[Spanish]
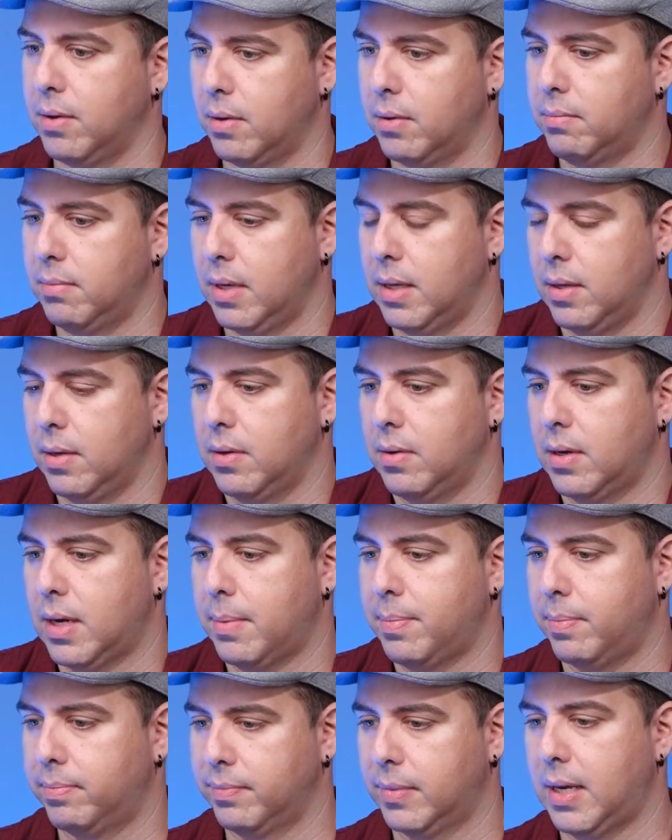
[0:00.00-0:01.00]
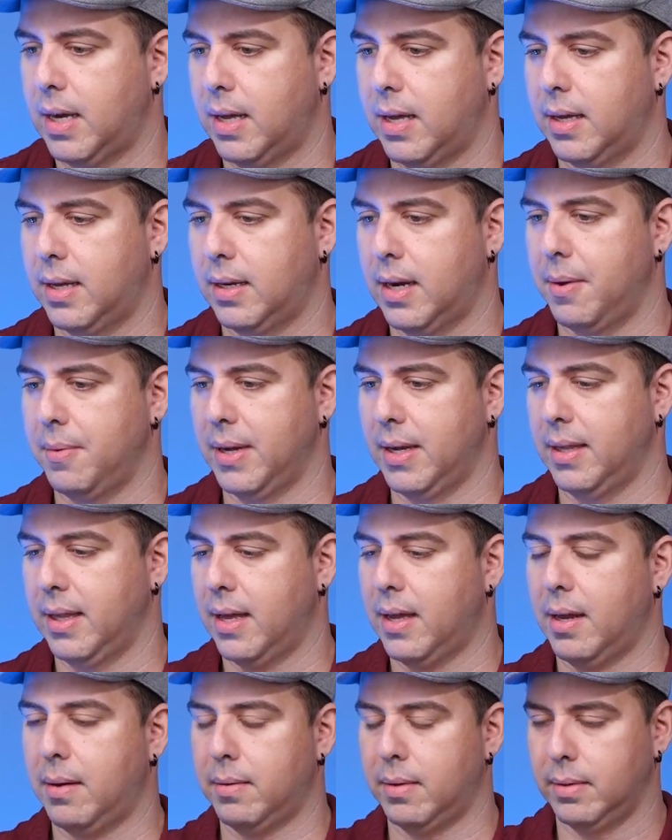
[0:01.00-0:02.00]
dio, me dio la,
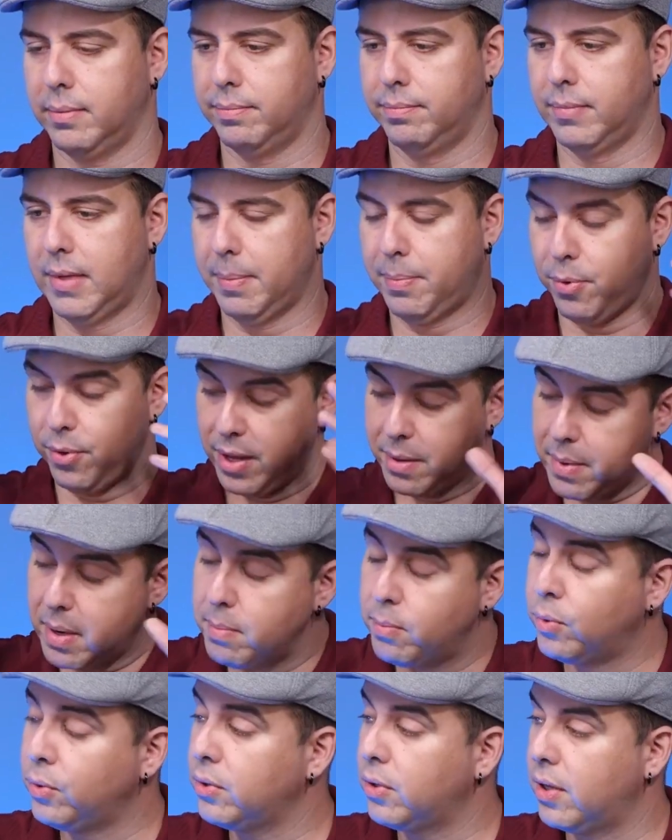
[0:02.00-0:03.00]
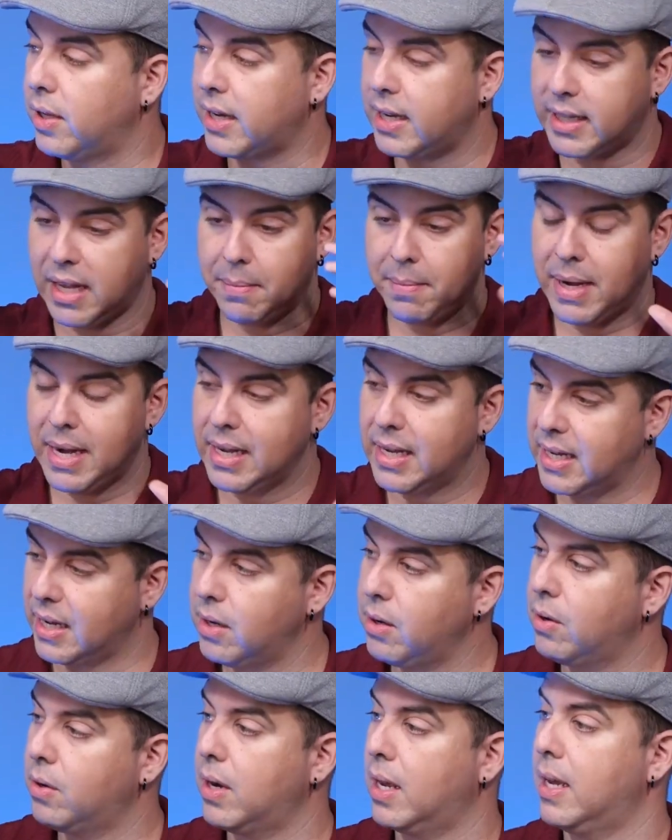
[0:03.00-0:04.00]
habilidad de, poder ver el mundo, de quitarme la
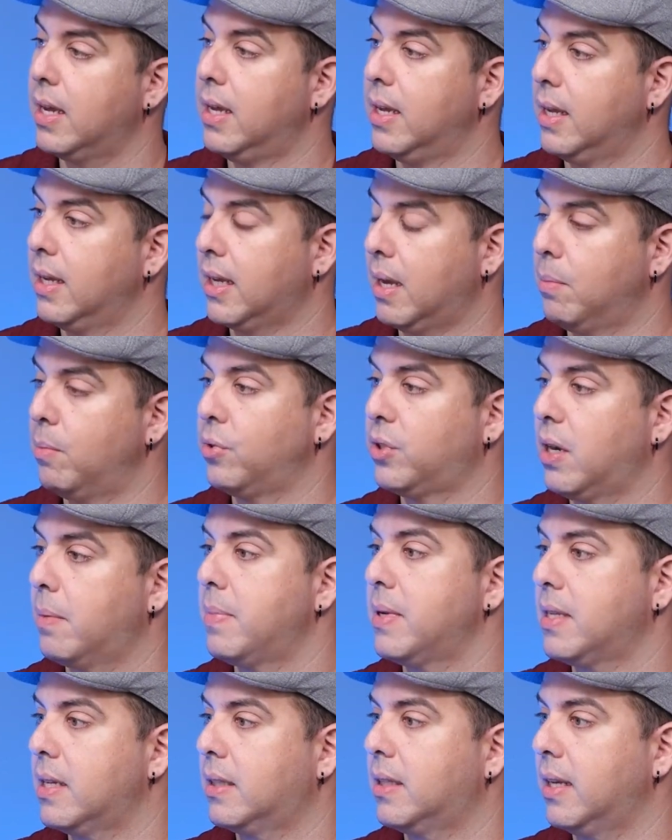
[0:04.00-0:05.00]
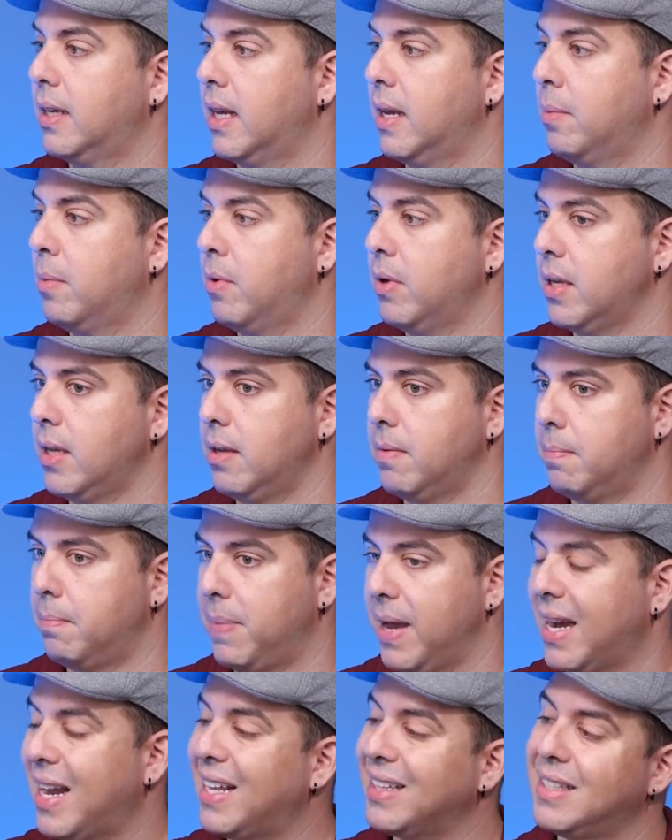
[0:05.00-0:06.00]
gringola que muchas veces tenemos y
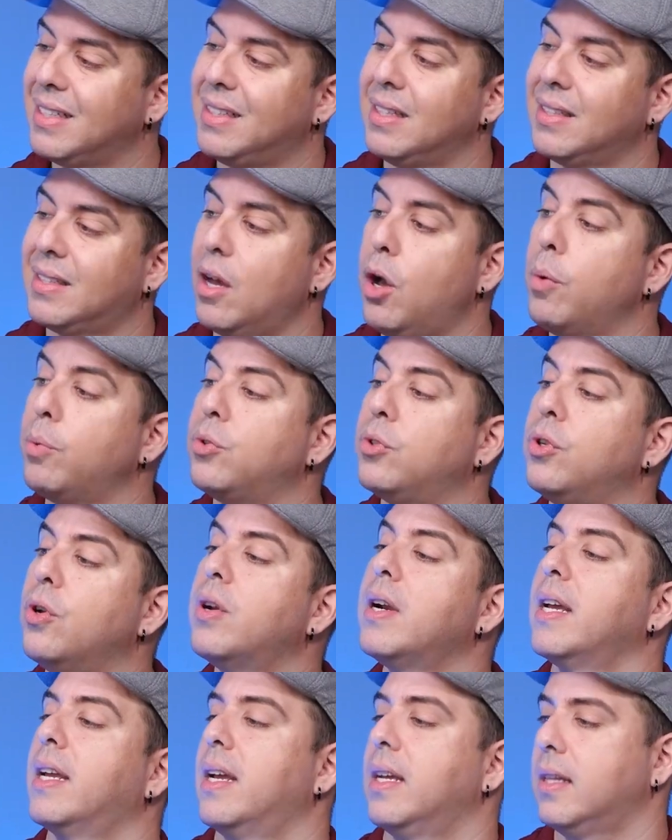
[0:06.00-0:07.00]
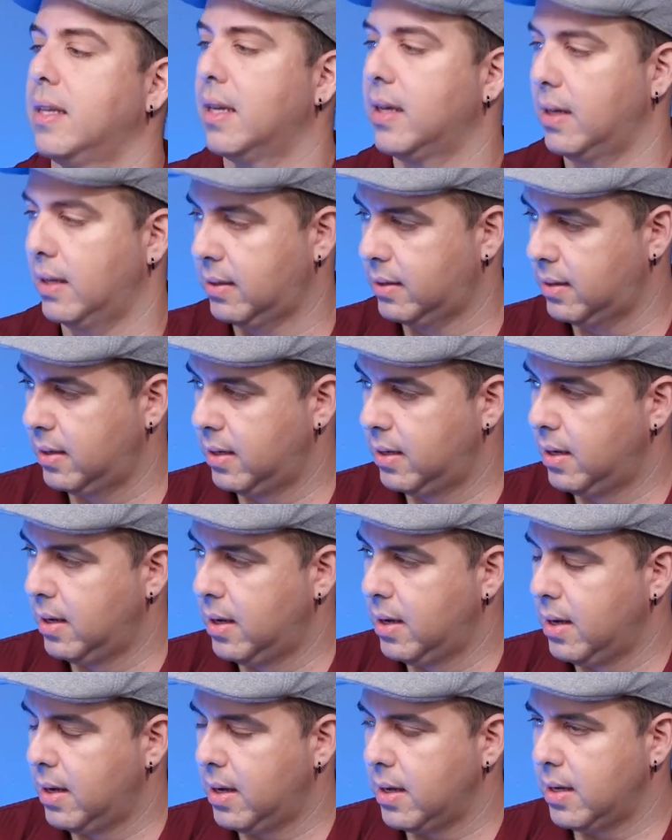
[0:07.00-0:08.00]
ver las distintas opciones que tienes.
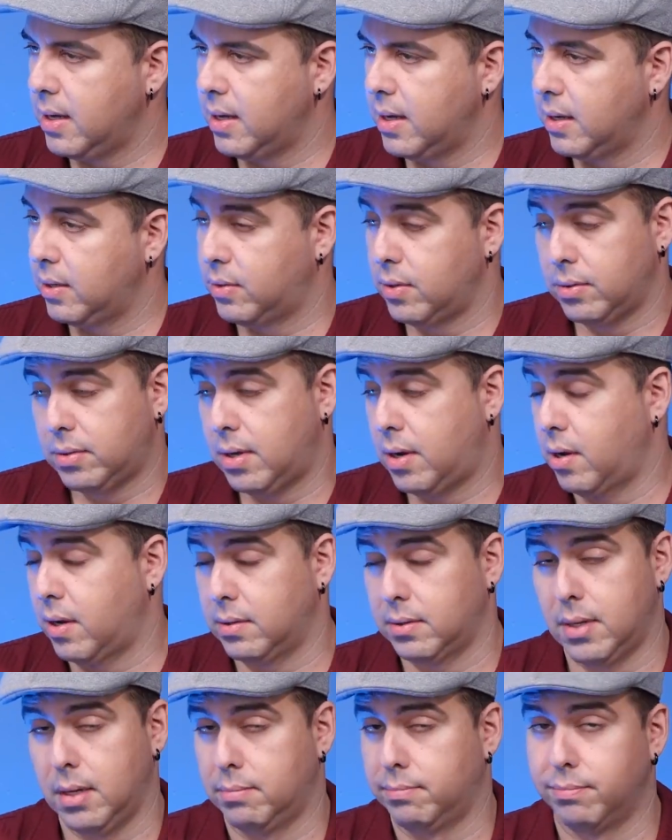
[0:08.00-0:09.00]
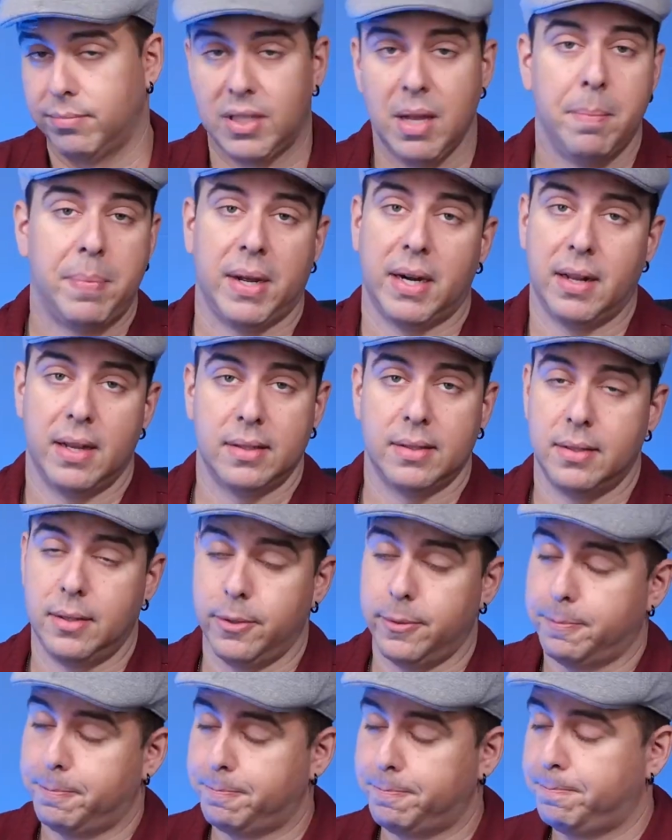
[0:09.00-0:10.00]
Y eso se lo siempre
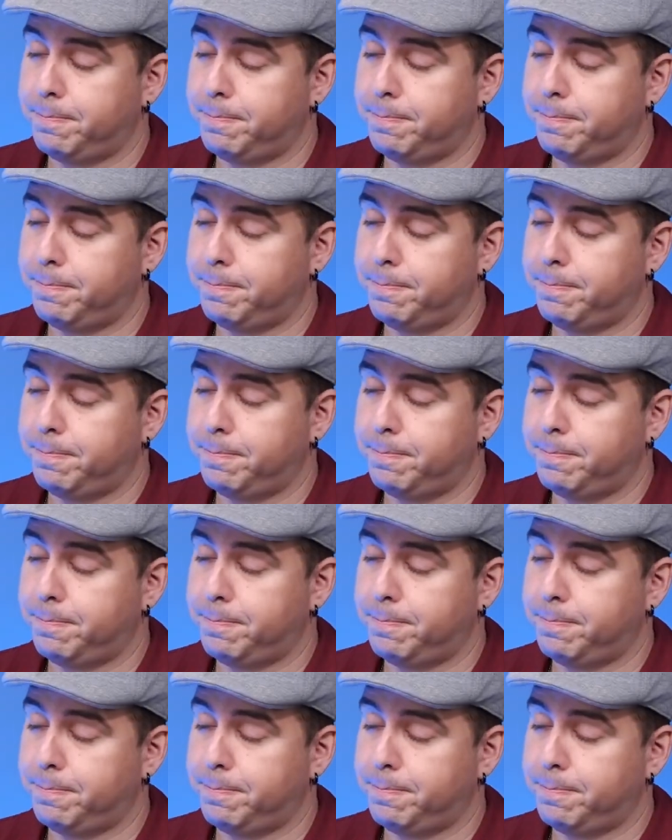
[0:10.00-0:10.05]
agradecido.